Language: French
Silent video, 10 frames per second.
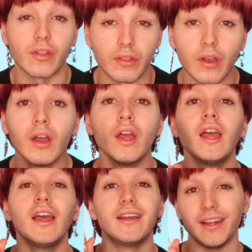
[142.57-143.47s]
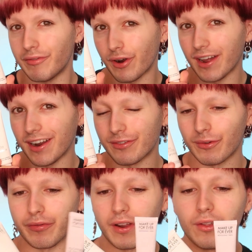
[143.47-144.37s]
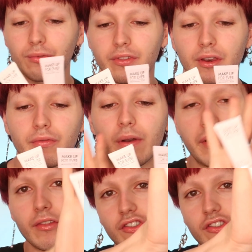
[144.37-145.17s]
rien Les voilà, elles sont enfin là. Donc c'est une nouvelle base de